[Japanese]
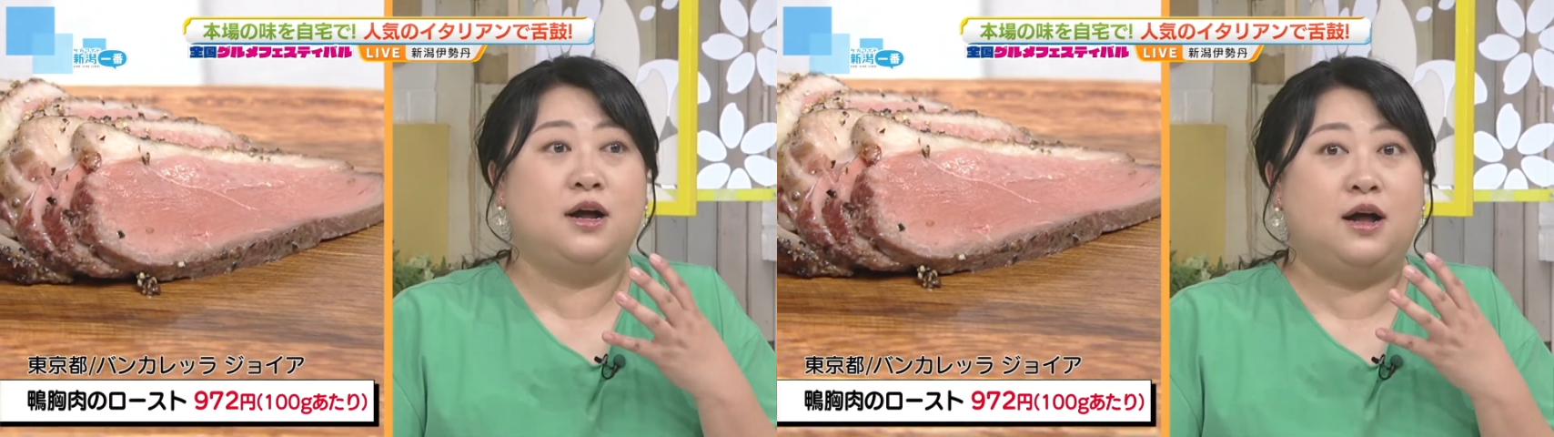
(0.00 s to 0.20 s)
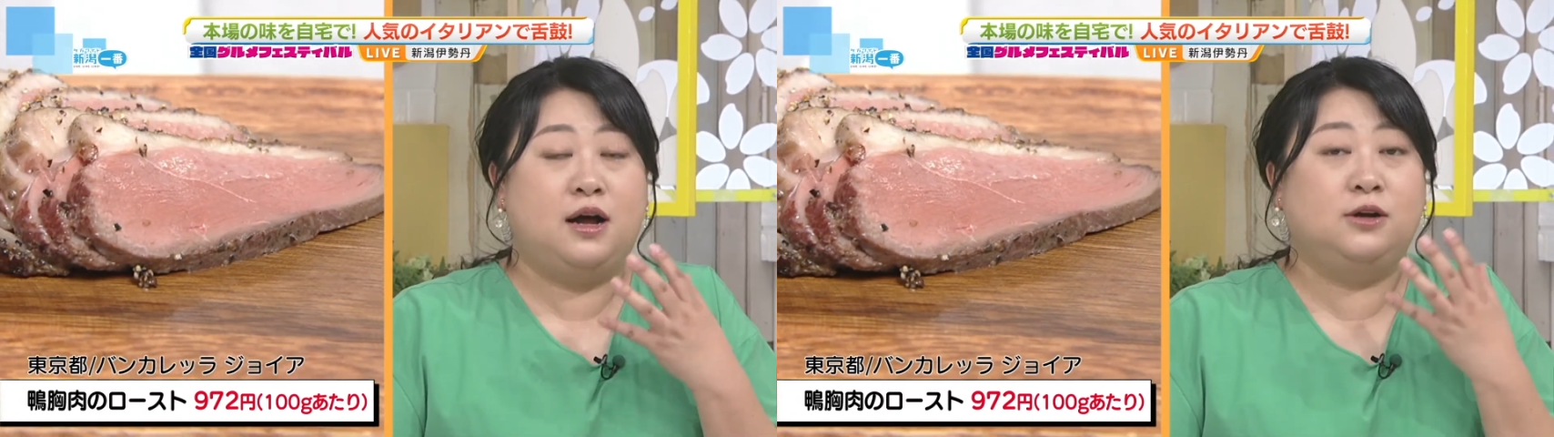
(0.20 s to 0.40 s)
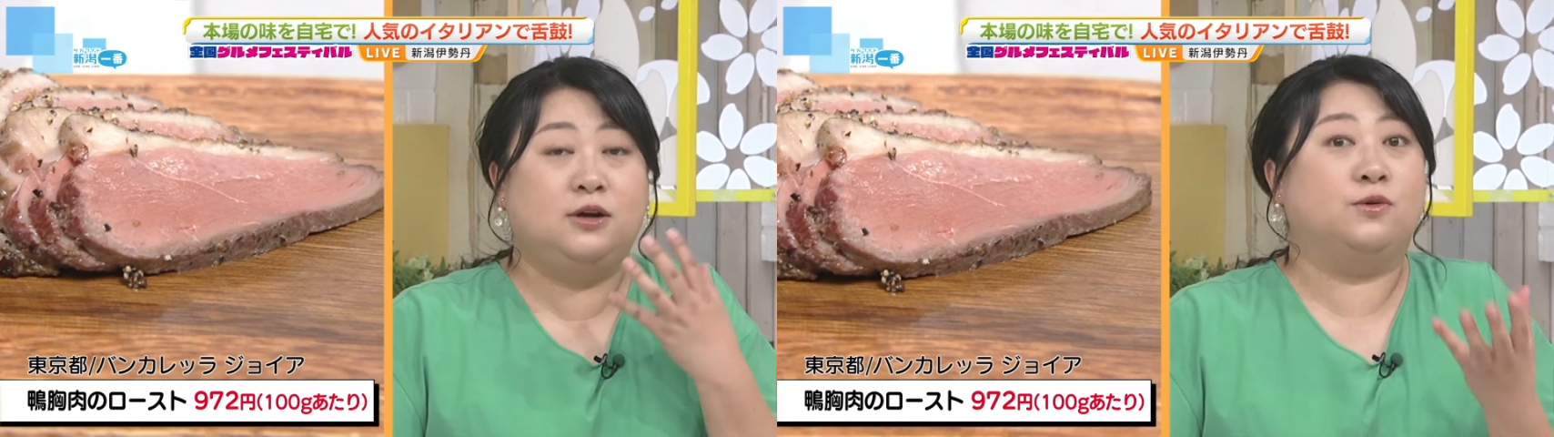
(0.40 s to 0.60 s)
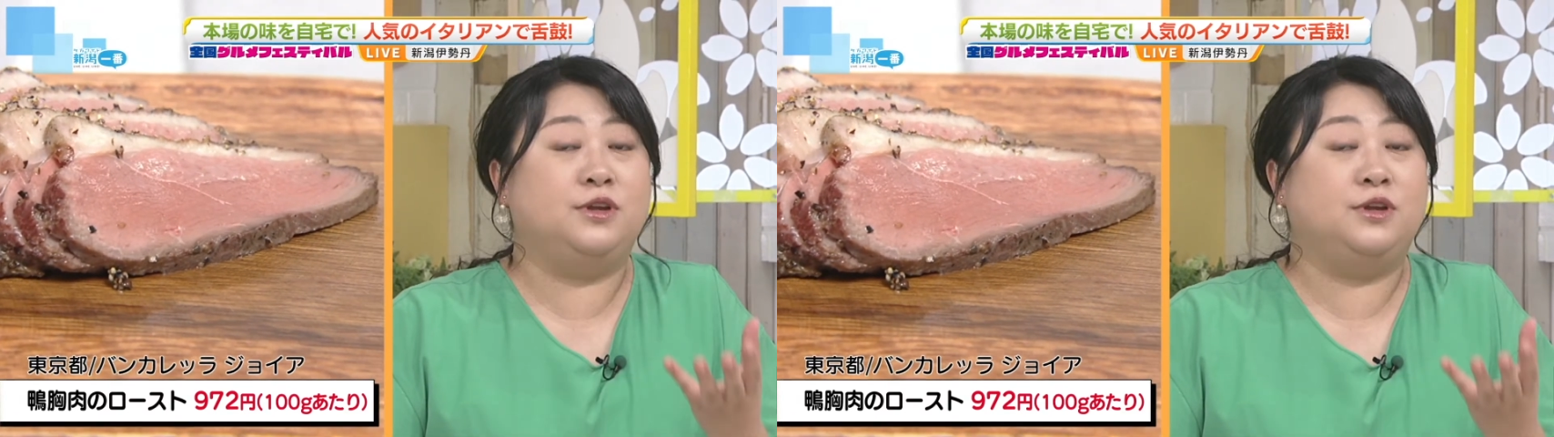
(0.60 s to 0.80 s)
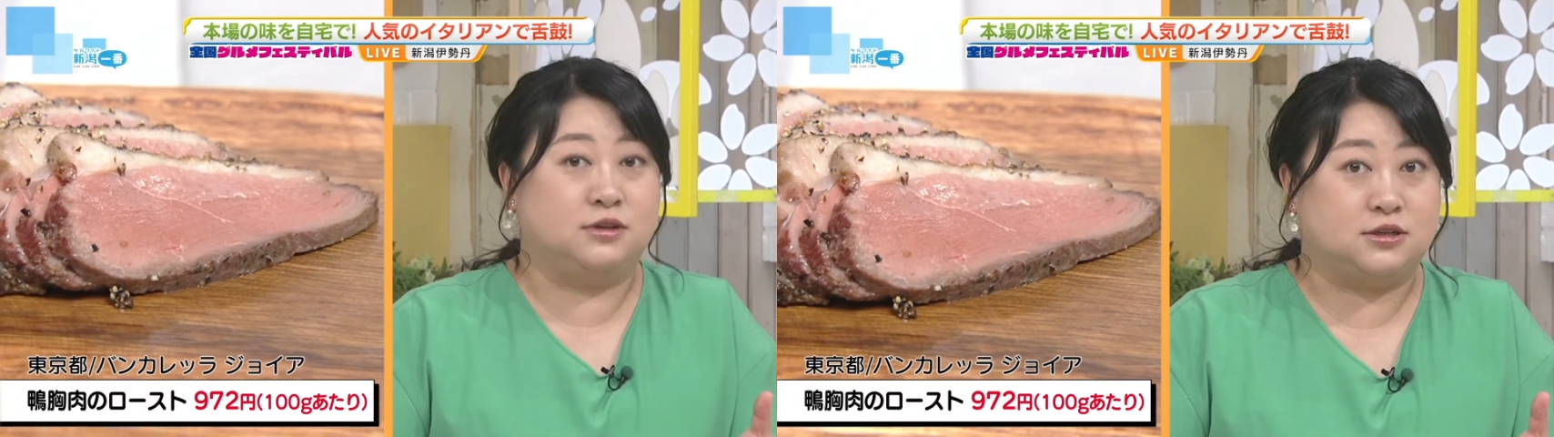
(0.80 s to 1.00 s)
あるお肉
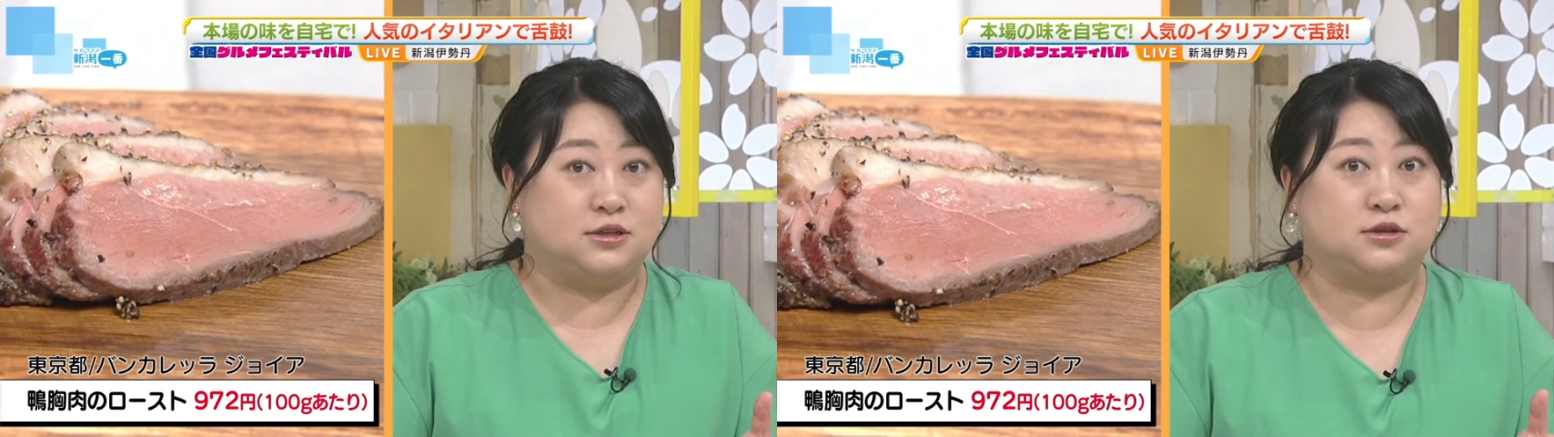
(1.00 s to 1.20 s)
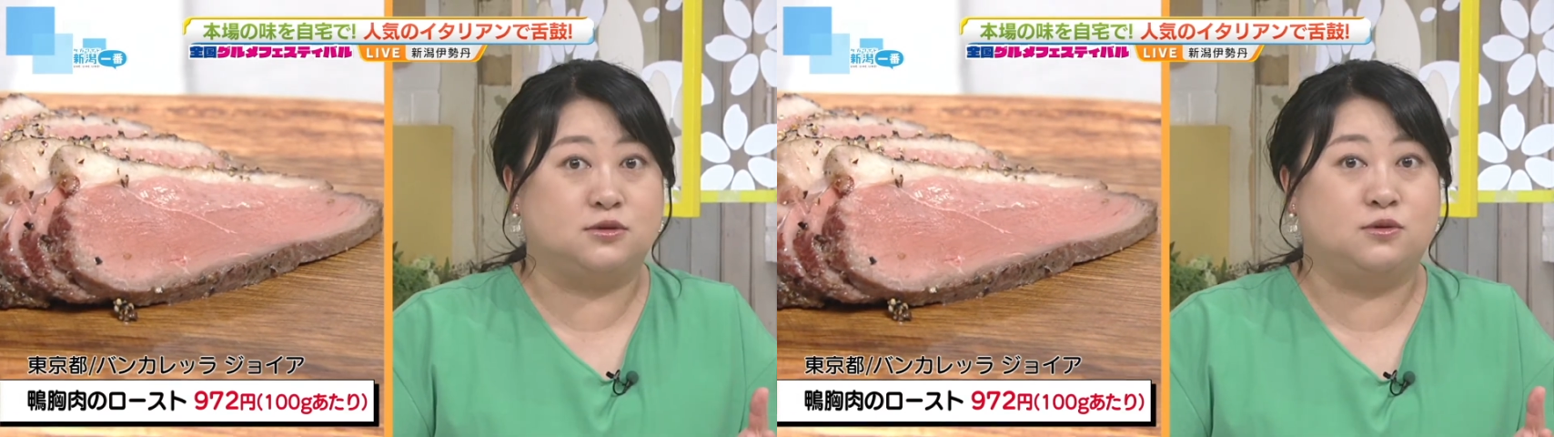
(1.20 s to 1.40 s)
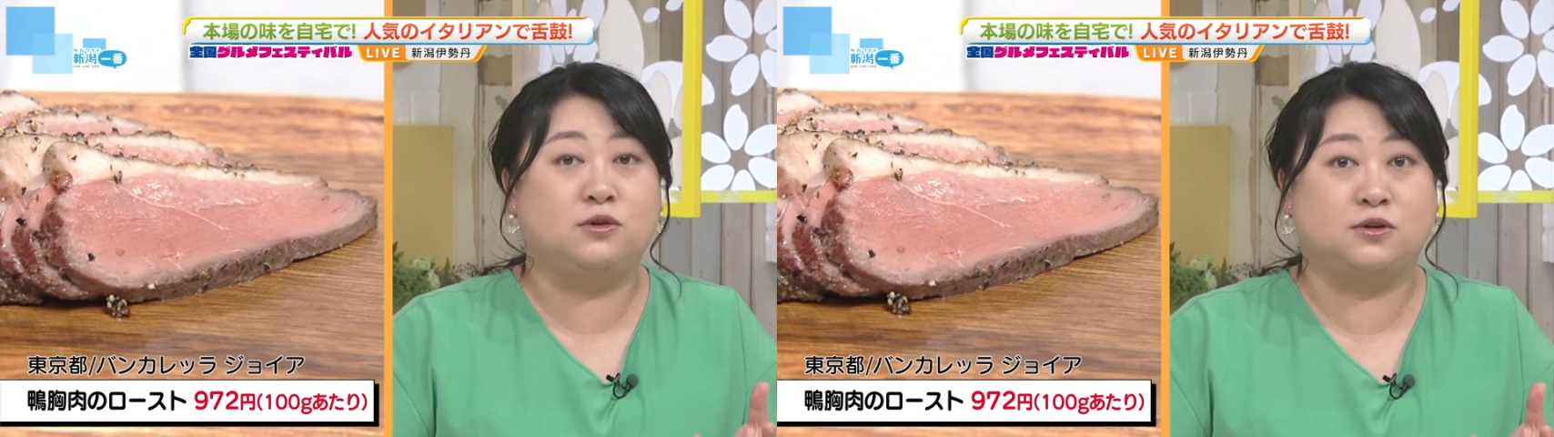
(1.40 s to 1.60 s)
ですごく